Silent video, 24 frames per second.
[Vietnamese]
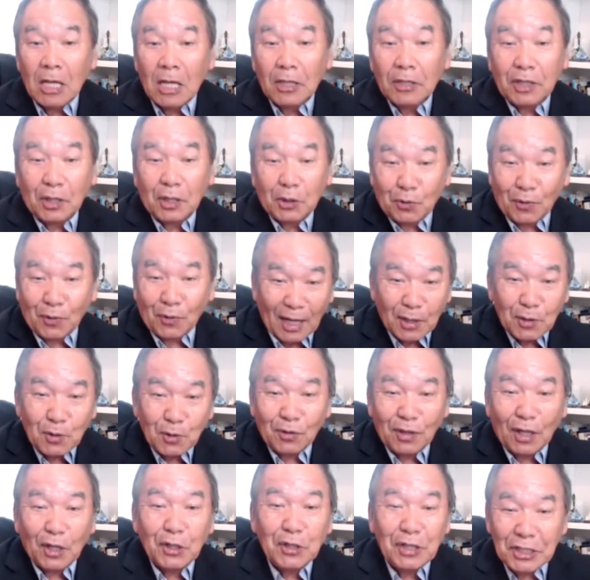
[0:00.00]
thì tôi này
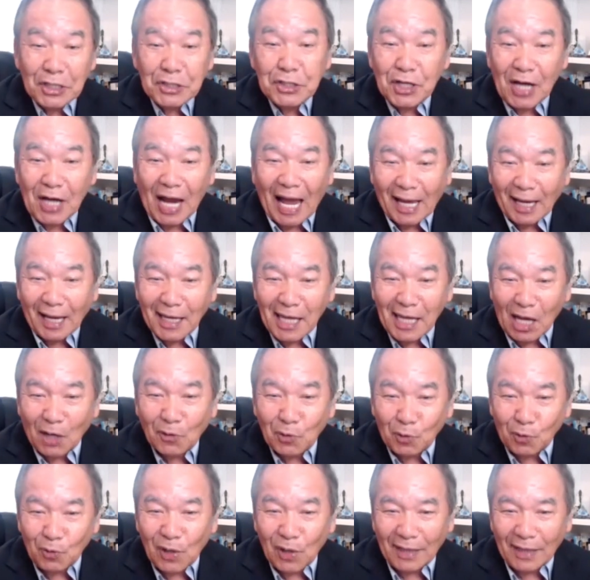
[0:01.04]
cũng nói chỉ hai khi
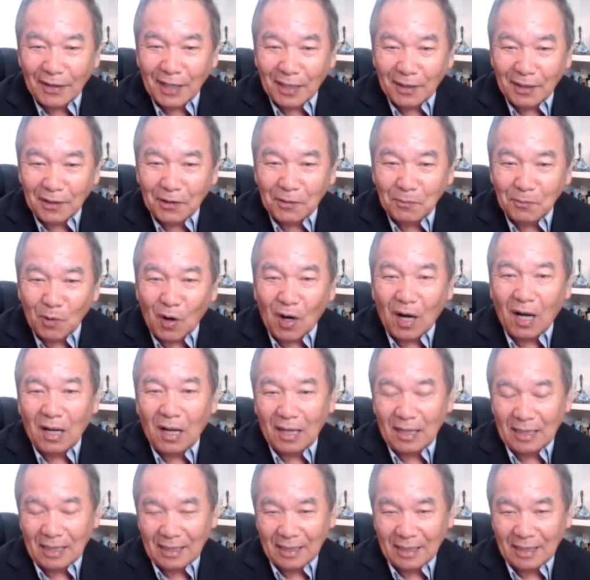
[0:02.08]
của tiền nữa mà
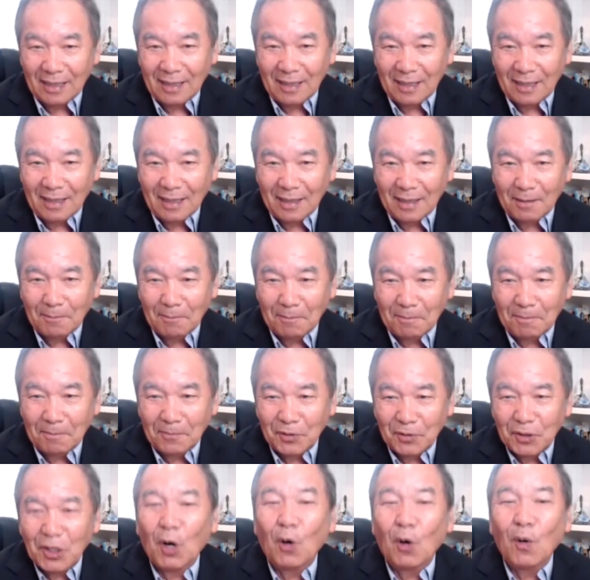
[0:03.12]

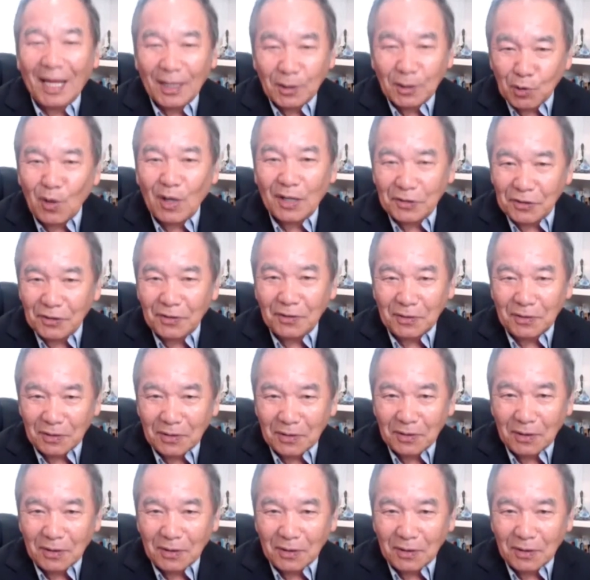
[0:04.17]
trâu lên tôi xin